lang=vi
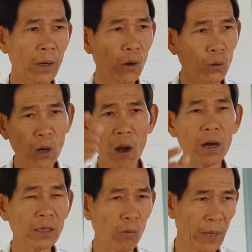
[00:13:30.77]
hay đội nón
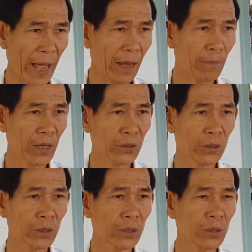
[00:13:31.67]
ở trong nhà mà
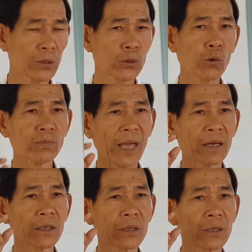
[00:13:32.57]
chúng ta
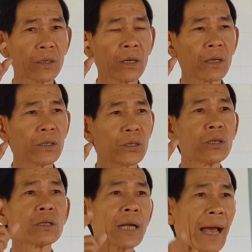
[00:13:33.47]

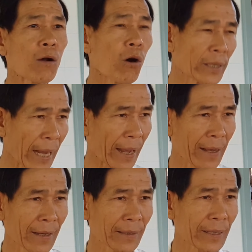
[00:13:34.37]
chưa ra khỏi nhà
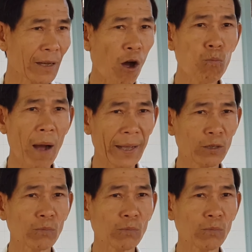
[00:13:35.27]
thì ông bà